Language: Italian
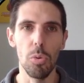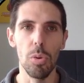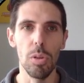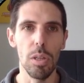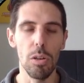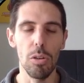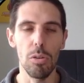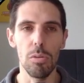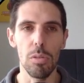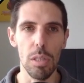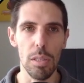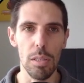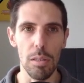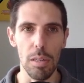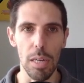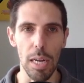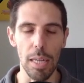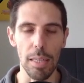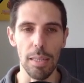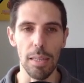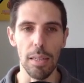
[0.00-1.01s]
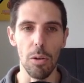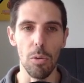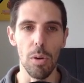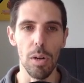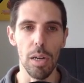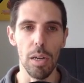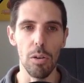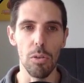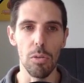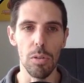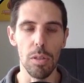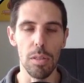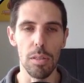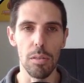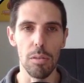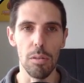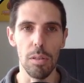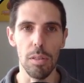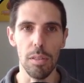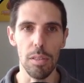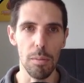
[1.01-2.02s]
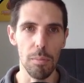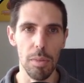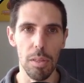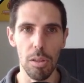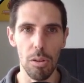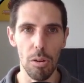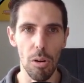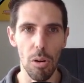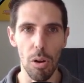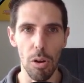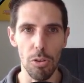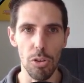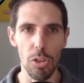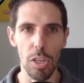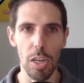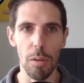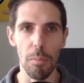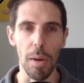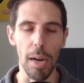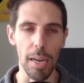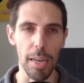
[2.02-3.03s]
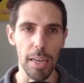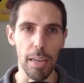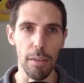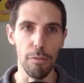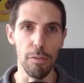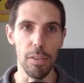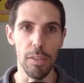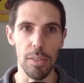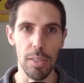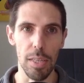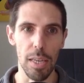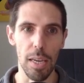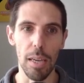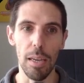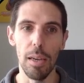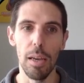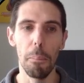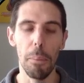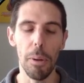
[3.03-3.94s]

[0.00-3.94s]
quindi condizionata da quelle condizioni sia meteorologiche ma anche fisiche,